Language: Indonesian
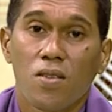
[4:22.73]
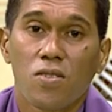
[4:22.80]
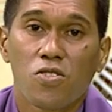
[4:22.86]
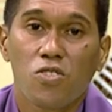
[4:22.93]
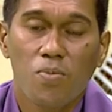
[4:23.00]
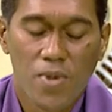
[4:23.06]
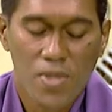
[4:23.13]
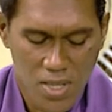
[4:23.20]

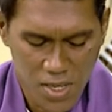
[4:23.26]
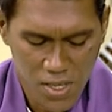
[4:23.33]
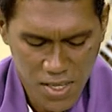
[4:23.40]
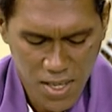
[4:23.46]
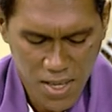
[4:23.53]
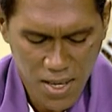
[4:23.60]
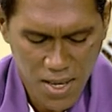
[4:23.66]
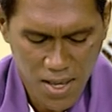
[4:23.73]
João
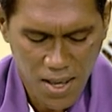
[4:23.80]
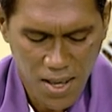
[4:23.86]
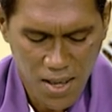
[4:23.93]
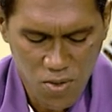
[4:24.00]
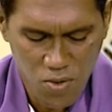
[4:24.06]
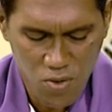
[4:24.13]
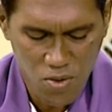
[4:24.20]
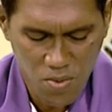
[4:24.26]
Batista a
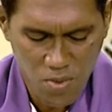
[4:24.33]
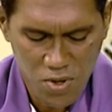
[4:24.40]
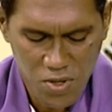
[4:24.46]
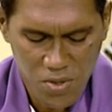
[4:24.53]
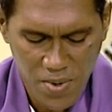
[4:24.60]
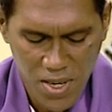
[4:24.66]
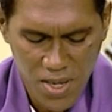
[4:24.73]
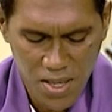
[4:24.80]
tudo mos
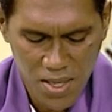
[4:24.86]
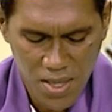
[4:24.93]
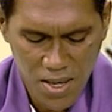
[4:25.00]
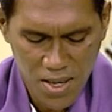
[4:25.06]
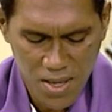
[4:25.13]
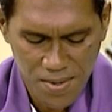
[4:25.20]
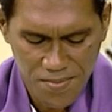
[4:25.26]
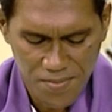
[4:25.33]

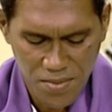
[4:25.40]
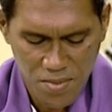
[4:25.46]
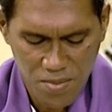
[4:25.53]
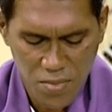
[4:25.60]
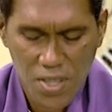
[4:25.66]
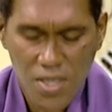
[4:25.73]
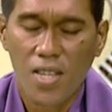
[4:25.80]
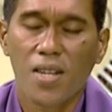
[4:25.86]
da
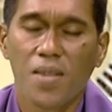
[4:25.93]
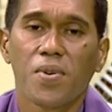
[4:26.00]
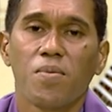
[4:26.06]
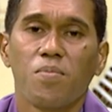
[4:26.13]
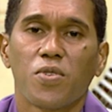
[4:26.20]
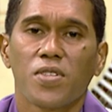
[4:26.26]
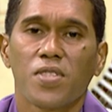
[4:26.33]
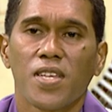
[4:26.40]
batir ne bem
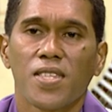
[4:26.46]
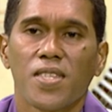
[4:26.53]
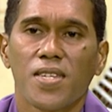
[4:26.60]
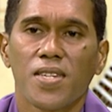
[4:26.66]
importante.